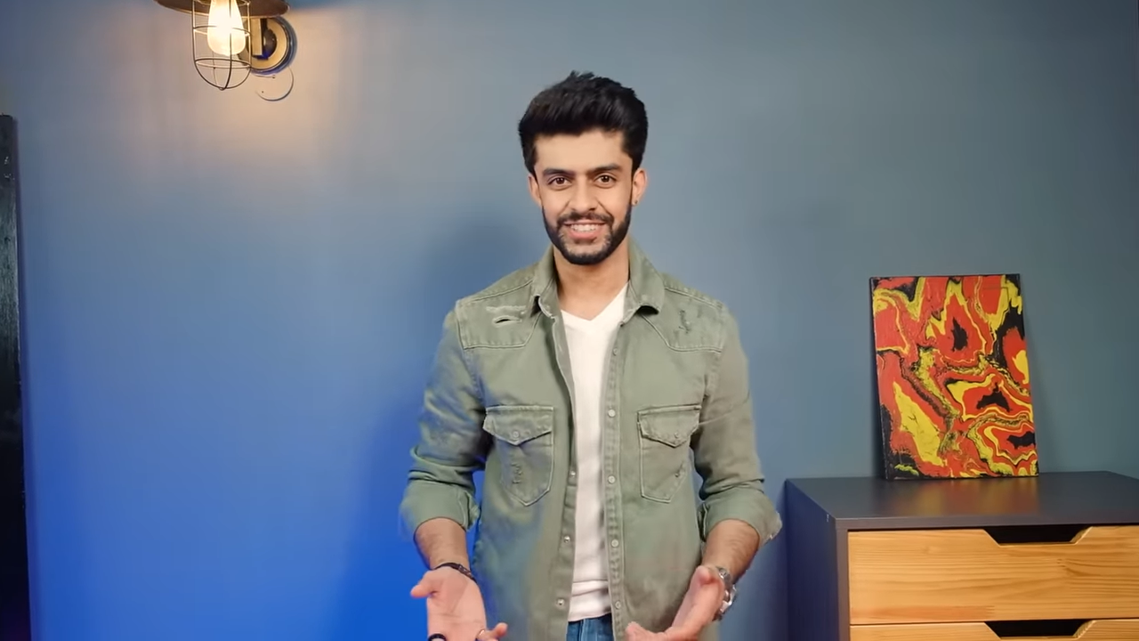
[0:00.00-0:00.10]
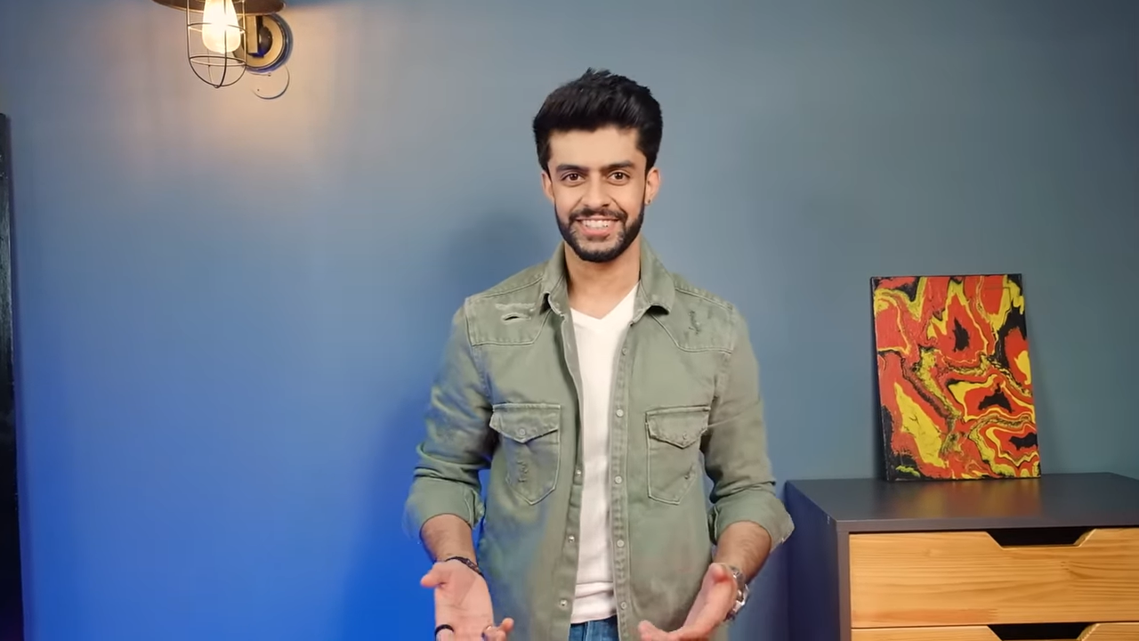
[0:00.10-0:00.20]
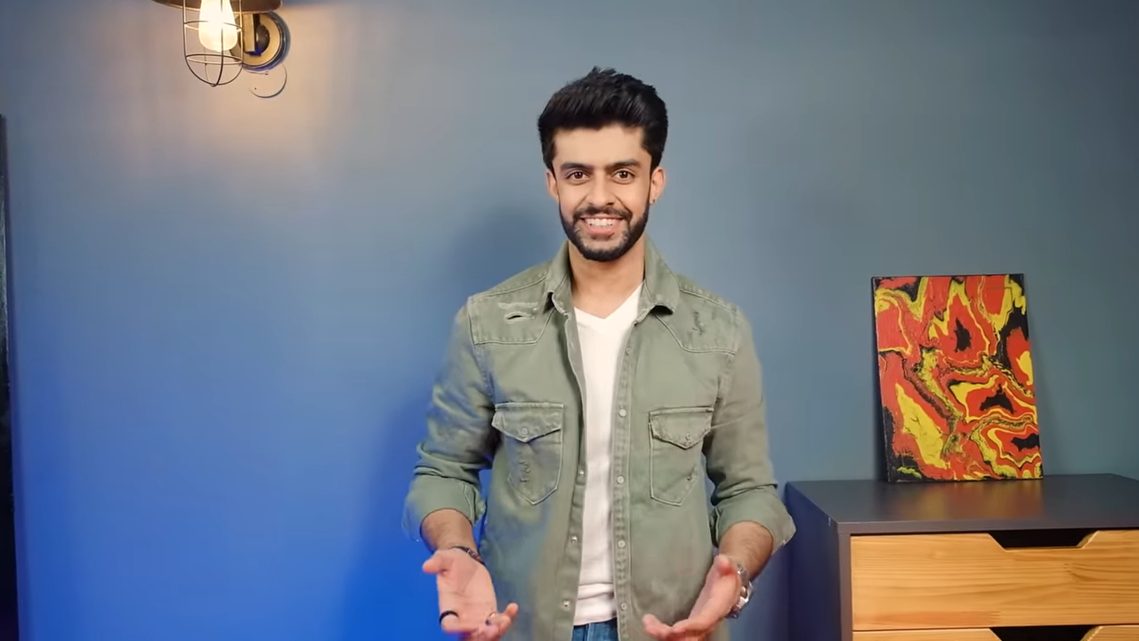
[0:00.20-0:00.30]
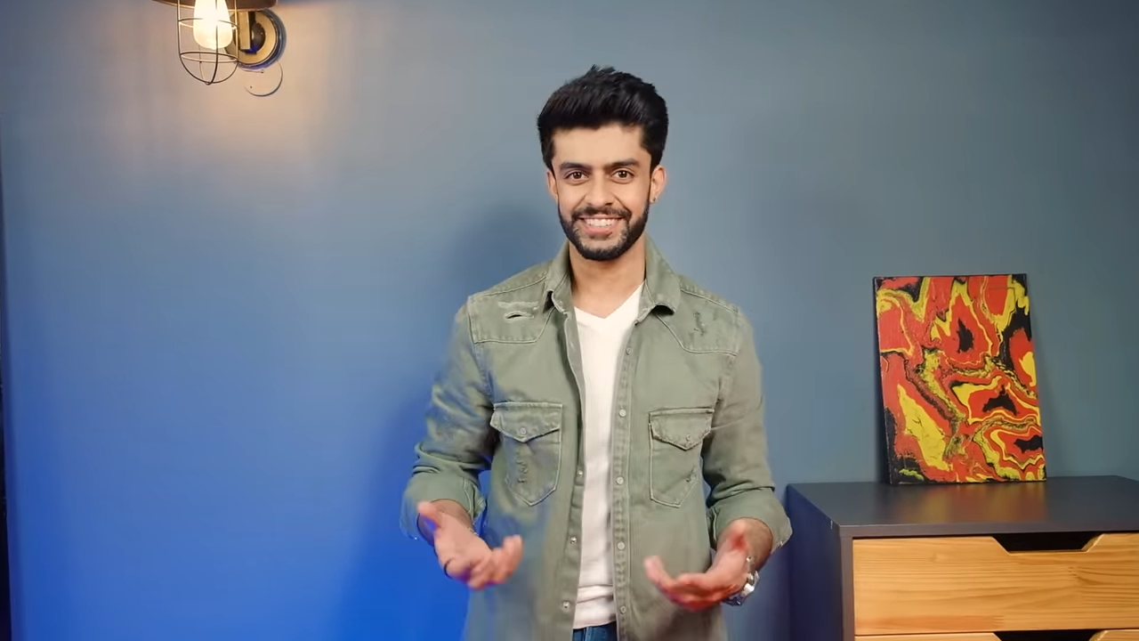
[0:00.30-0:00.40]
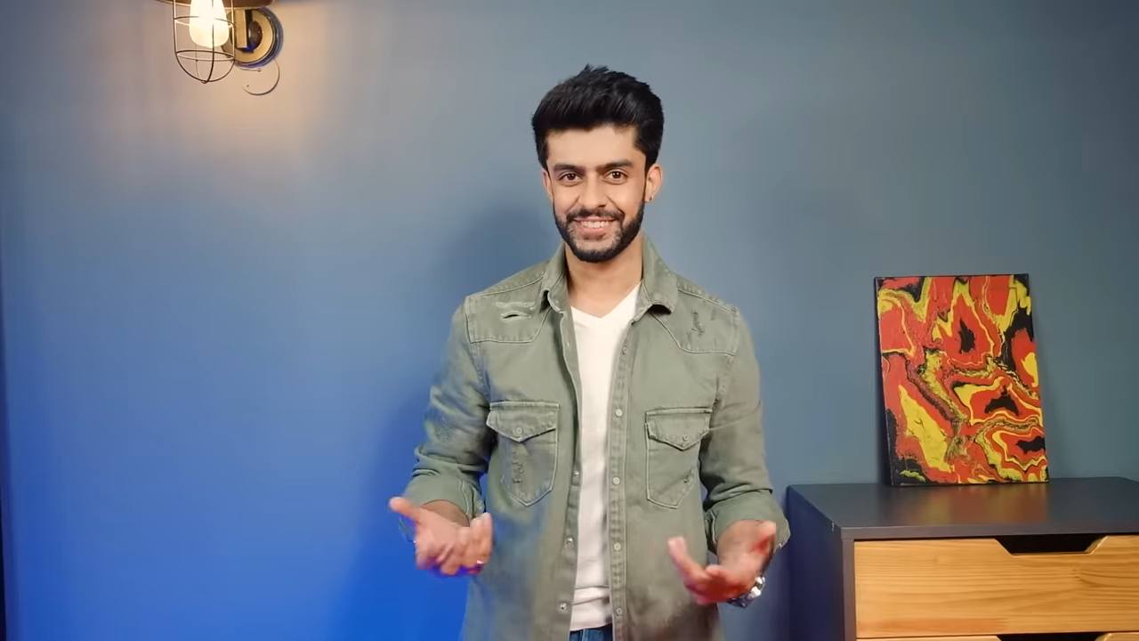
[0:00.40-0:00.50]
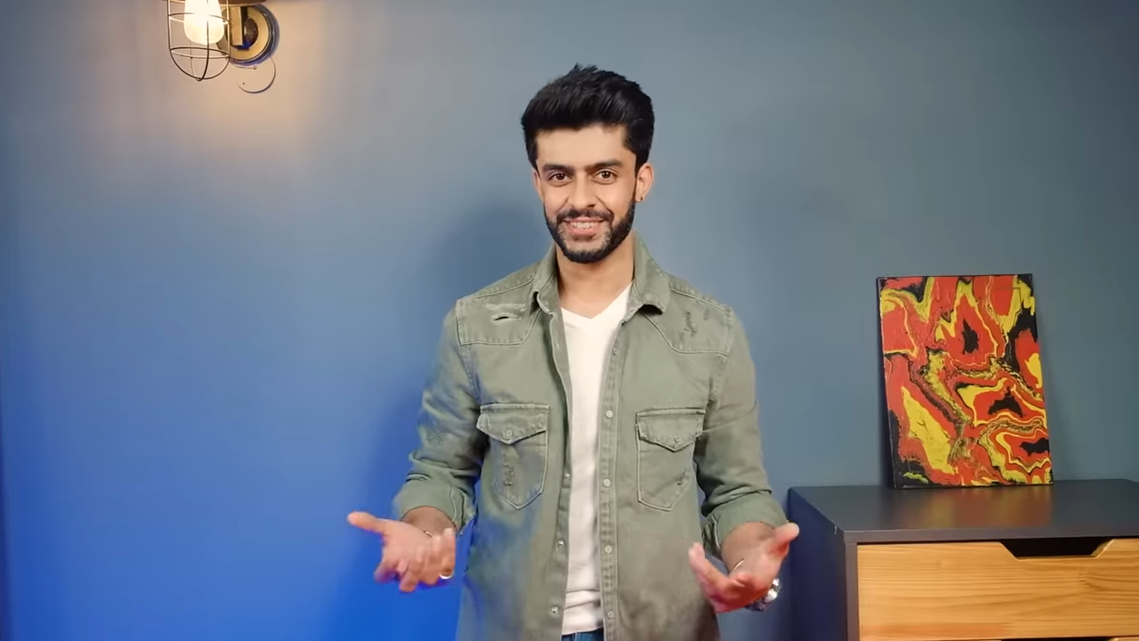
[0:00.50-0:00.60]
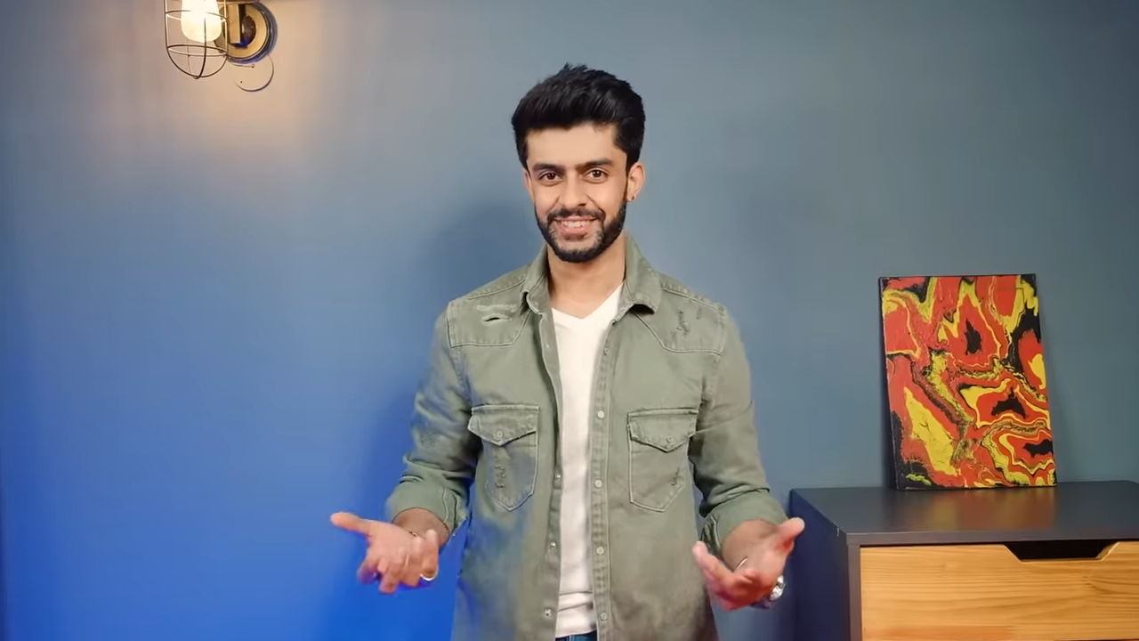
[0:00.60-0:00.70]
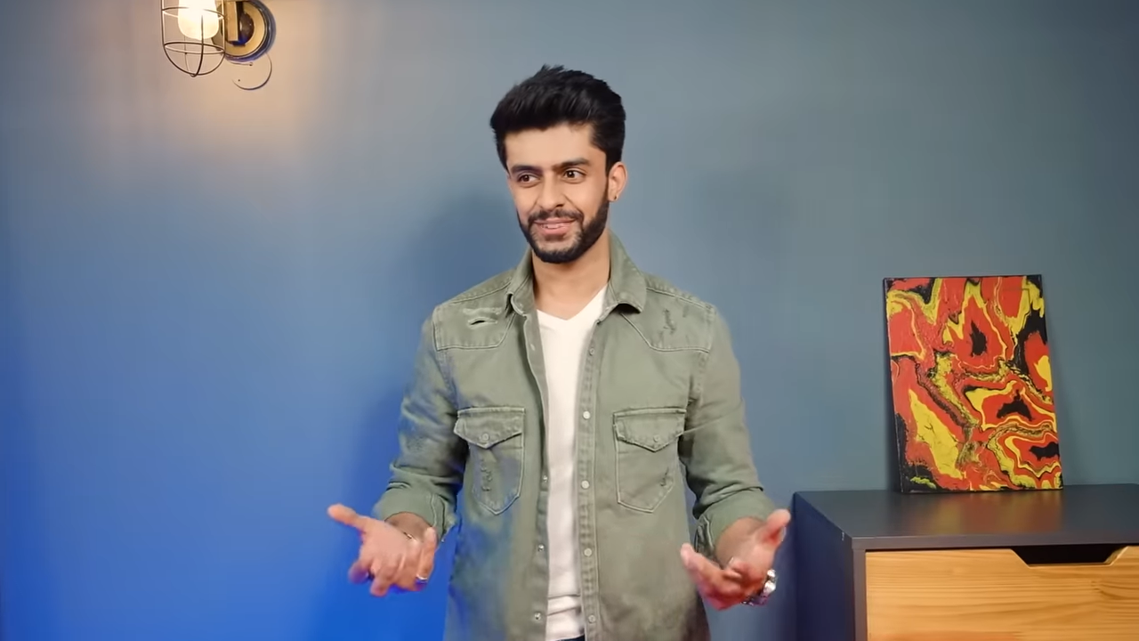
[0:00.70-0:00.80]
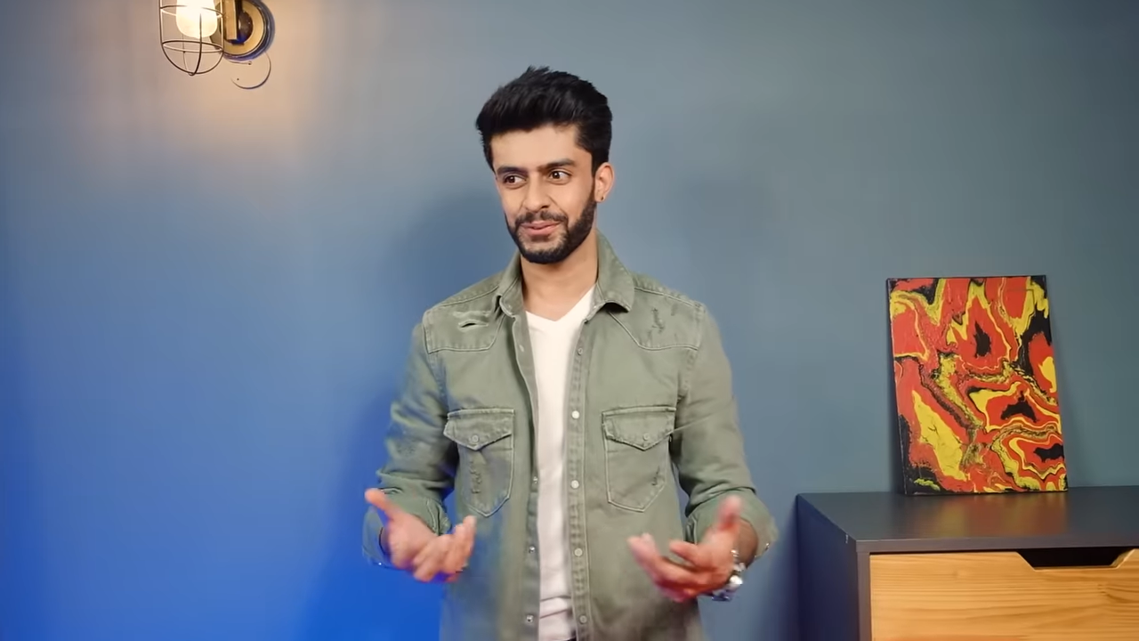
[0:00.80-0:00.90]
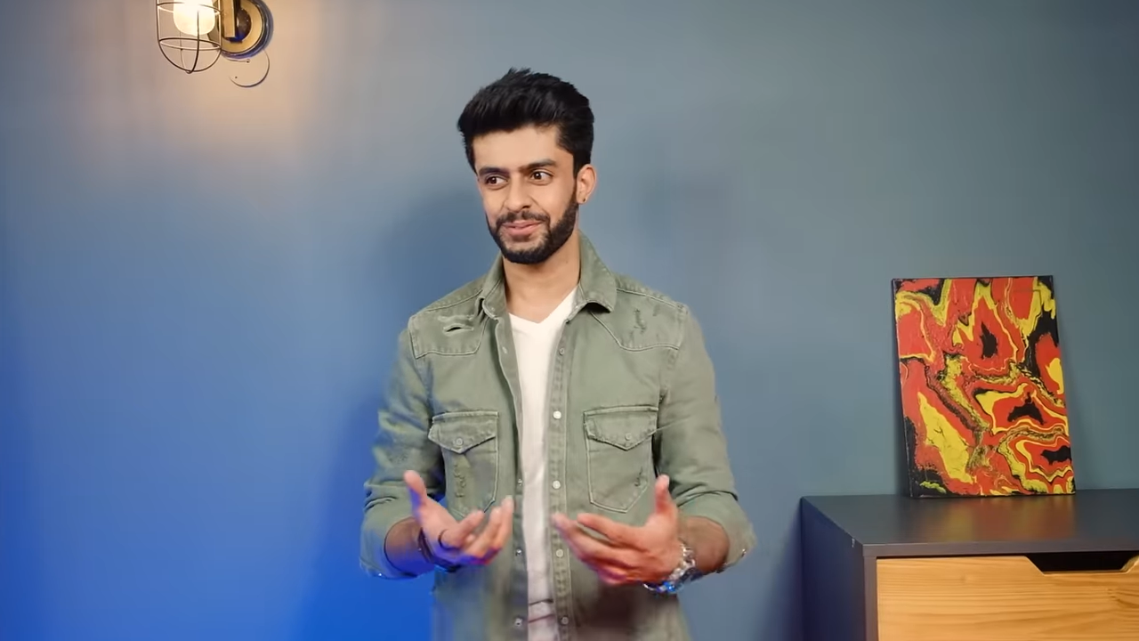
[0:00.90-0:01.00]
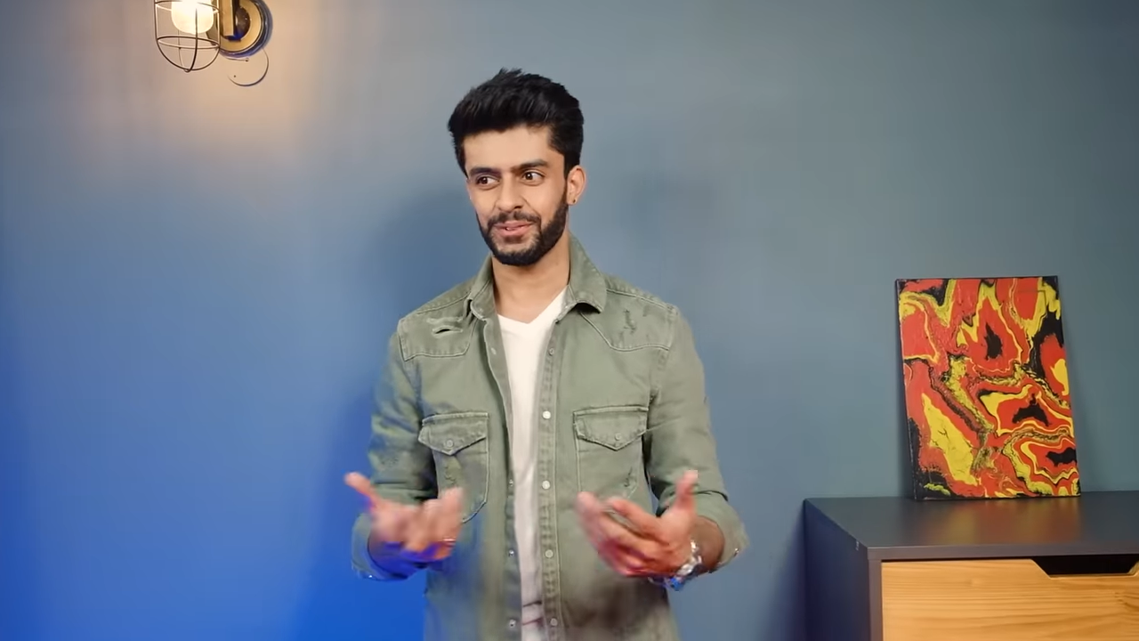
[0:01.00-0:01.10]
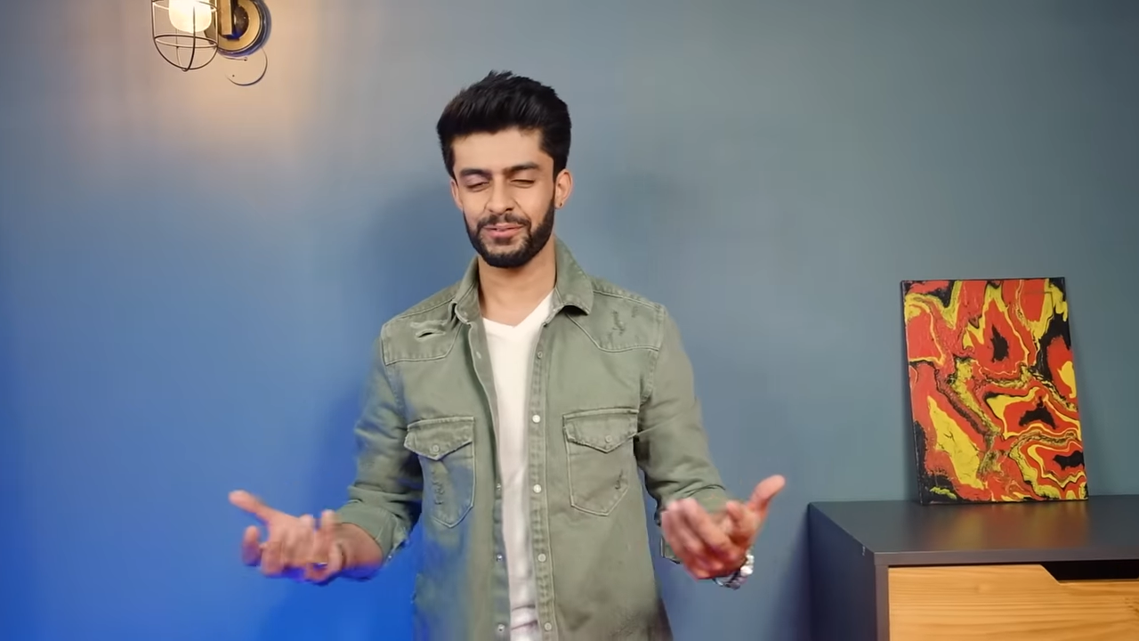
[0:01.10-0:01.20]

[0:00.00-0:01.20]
गिरेगी इज्जत तो